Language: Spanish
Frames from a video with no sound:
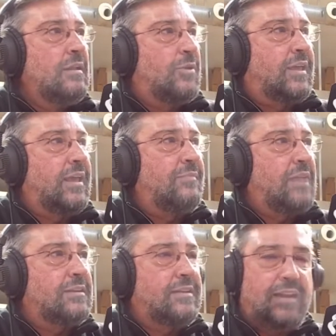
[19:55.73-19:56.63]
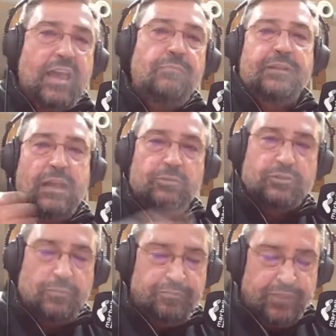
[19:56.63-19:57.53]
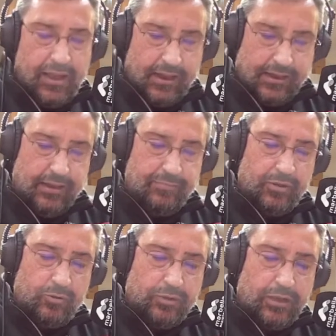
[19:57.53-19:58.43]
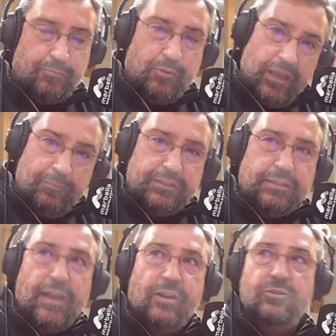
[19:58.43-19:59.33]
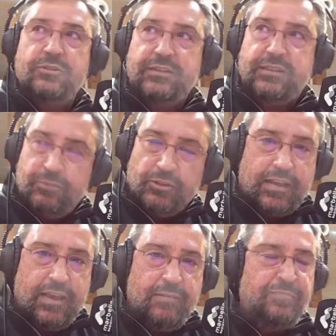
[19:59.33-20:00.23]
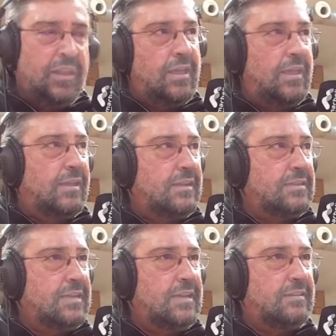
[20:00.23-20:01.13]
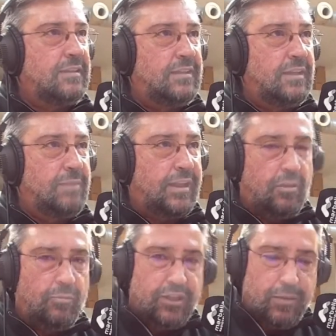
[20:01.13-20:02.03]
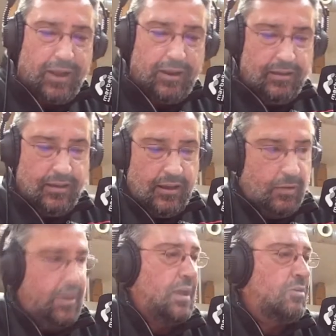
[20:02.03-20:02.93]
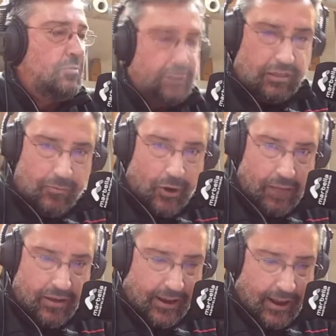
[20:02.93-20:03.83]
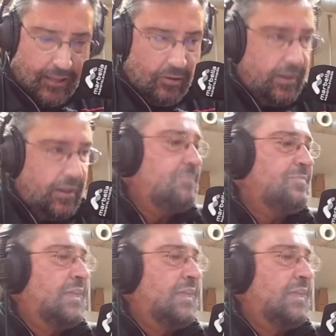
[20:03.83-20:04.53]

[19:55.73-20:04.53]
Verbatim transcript: porque así le invitamos a que usted puedan visitarnos, estemos aquí en el set del Mercado Municipal y vean cómo se programa de radio, ¿verdad?